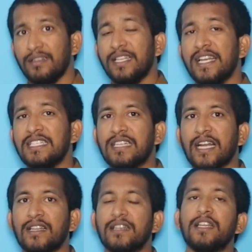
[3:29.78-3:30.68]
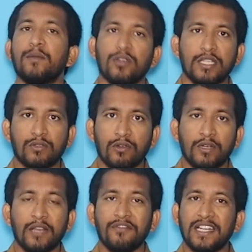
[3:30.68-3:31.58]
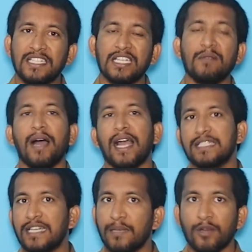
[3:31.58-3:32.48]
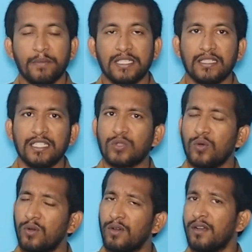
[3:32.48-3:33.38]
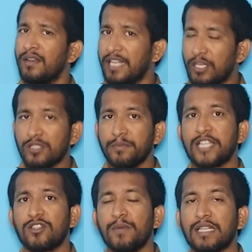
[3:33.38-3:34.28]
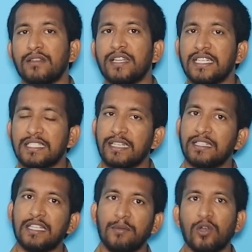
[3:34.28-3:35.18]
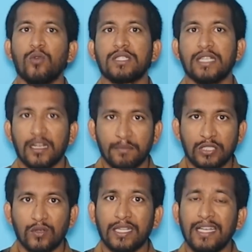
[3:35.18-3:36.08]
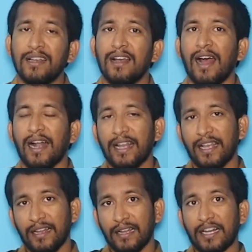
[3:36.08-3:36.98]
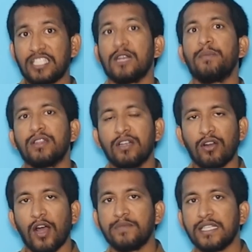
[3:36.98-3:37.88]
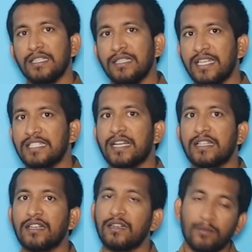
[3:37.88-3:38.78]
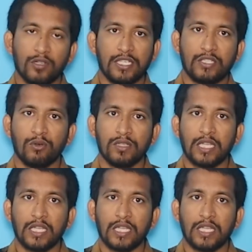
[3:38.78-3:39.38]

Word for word: దినేష్ కార్తిని టీంలో తీసుకుని ఉంటే ఫినిషింగ్ బాగా జరిగేదేమో అనిపించింది సో ఈ రోజు మ్యాచ్లో మాత్రం దినేష్ కార్తిక్ టీంలోకి వస్తాడు అనిపిస్తుంది అంటే రిషబ్ పంత్ని డ్రాప్ చేసి దినేష్ కార్తిక్ టీంలోకి తీసుకుని